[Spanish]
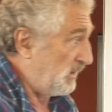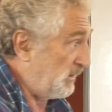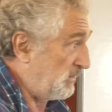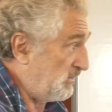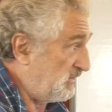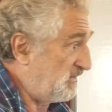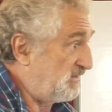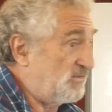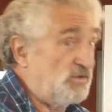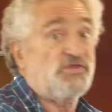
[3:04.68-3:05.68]
Es
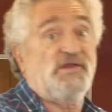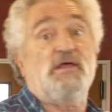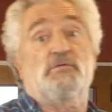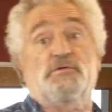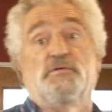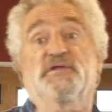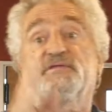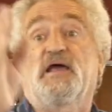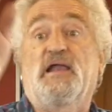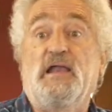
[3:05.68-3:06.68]
no tenía
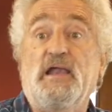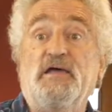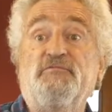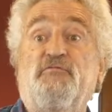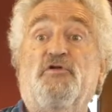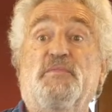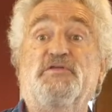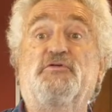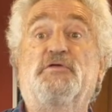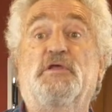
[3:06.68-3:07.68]
universidad. La
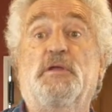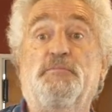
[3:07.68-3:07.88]
formación de las